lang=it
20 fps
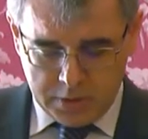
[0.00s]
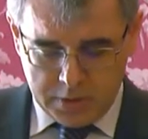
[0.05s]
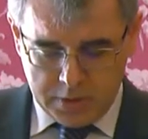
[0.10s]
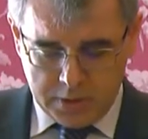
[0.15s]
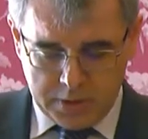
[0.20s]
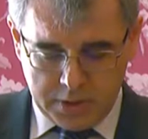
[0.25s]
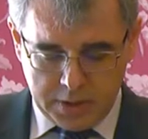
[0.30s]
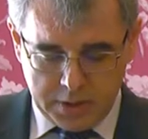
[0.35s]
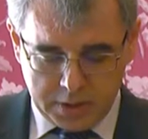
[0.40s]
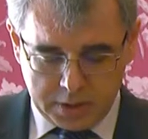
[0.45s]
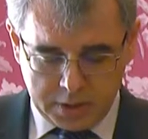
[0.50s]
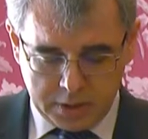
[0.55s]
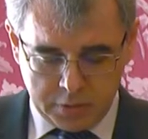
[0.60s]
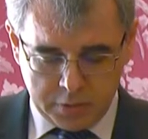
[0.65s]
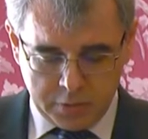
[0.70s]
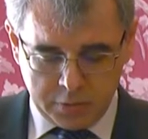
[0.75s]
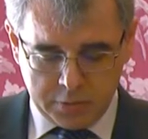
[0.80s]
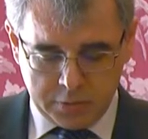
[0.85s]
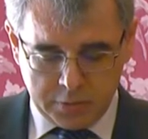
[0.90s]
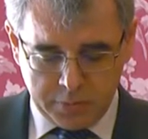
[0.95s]
L'idea che
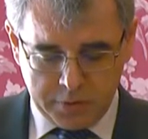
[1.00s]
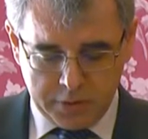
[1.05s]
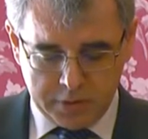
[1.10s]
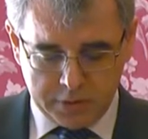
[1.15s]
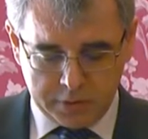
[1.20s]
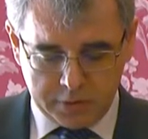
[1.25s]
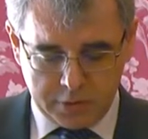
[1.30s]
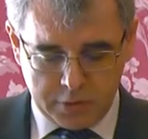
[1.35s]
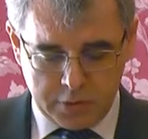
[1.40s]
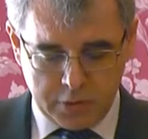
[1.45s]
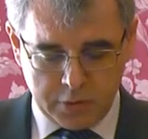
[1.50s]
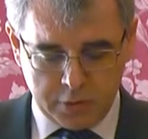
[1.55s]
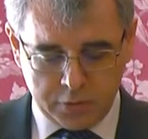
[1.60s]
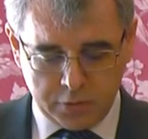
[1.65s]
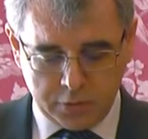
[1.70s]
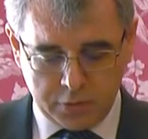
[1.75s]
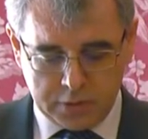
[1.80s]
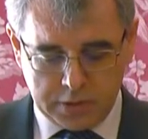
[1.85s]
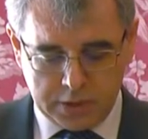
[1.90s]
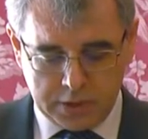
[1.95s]
intorno al
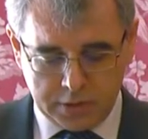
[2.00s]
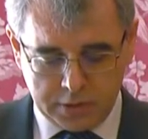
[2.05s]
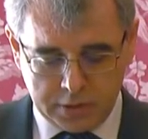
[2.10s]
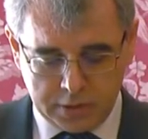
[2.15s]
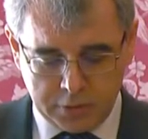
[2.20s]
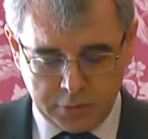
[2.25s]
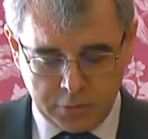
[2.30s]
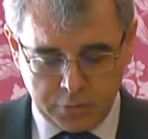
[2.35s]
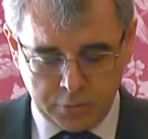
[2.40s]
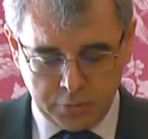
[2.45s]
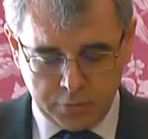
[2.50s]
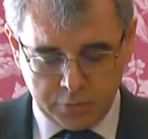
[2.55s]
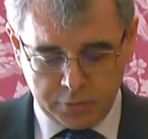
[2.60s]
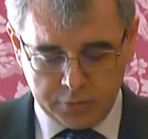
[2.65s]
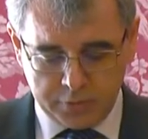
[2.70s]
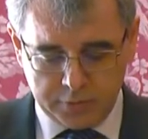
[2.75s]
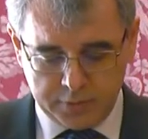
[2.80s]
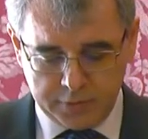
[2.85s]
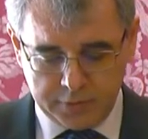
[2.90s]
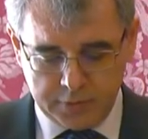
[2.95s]
1680 tutto
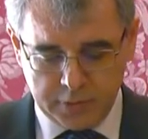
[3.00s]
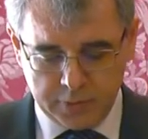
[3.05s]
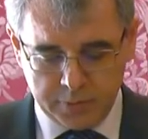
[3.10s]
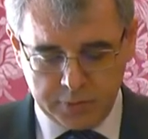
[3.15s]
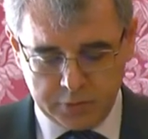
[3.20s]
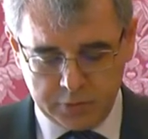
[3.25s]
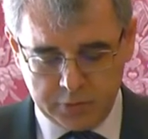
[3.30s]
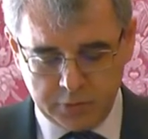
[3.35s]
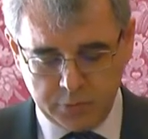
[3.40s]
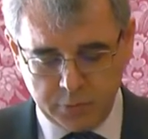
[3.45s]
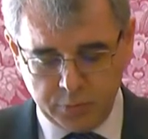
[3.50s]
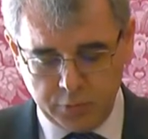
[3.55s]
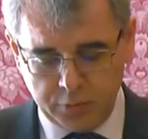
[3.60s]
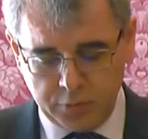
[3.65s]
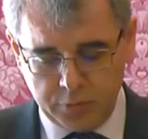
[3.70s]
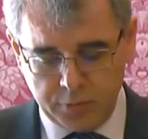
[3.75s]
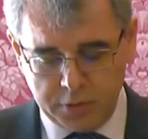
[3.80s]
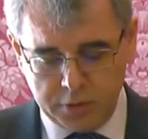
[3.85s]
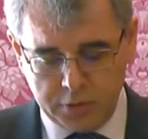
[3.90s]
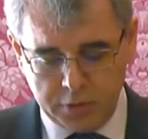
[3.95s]
si sia messo in
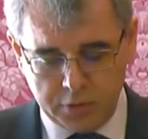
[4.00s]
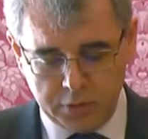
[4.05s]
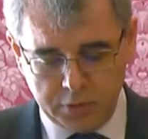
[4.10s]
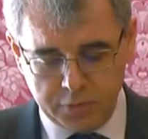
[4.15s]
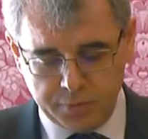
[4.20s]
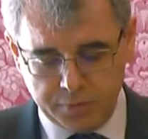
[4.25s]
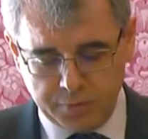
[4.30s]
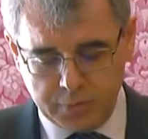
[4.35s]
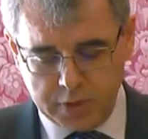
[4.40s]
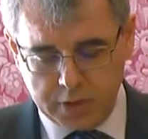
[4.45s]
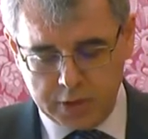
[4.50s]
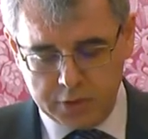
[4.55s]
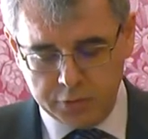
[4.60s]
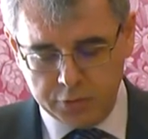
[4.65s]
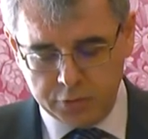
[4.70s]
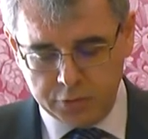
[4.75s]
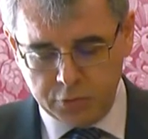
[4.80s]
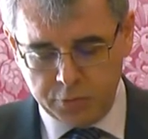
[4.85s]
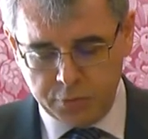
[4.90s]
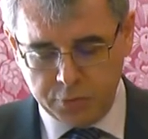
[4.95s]
movimento allo
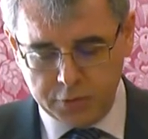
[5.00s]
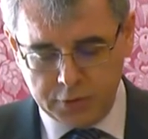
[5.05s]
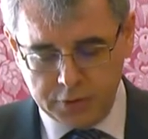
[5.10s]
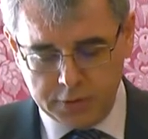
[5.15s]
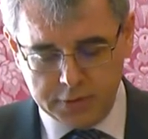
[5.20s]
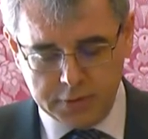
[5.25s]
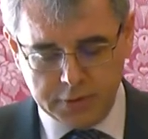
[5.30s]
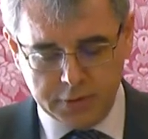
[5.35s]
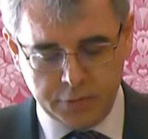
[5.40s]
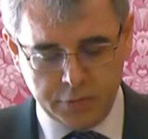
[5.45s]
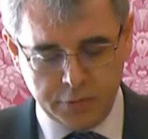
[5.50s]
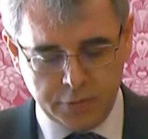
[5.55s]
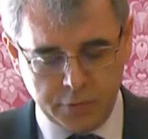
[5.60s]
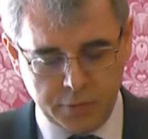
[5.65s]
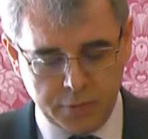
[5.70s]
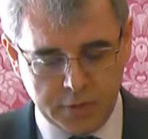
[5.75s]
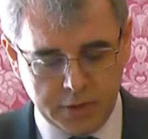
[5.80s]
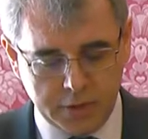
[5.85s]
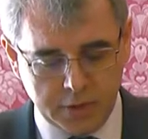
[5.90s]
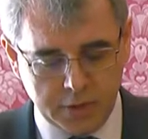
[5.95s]
scopo di
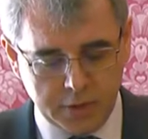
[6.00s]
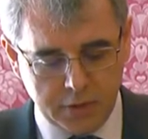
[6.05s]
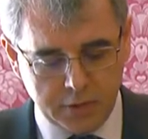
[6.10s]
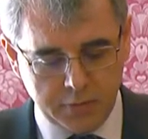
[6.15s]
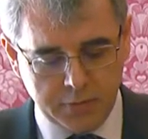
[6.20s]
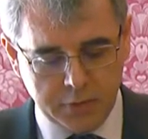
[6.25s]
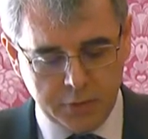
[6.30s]
trasformare il